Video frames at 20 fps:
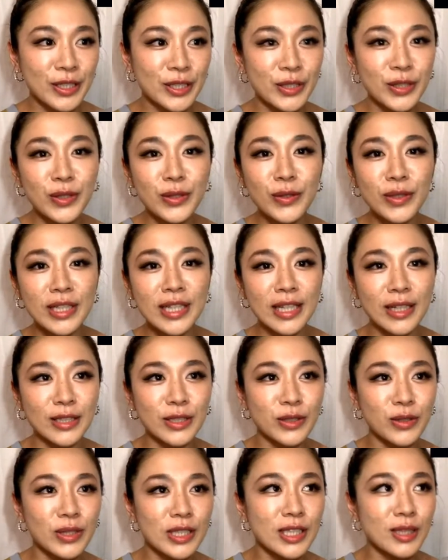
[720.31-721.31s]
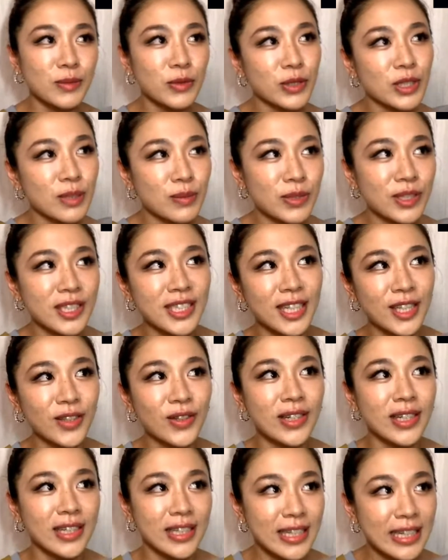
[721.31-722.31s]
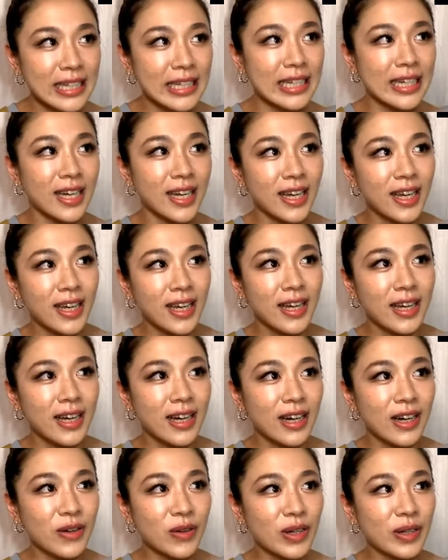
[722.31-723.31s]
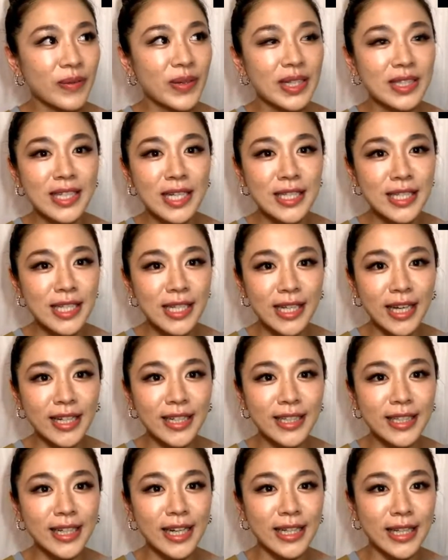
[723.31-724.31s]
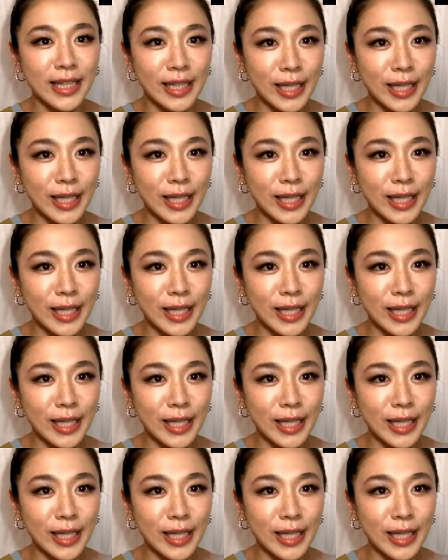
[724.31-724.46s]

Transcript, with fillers: その時その質問を自分にした時にあこれは全然やりきれ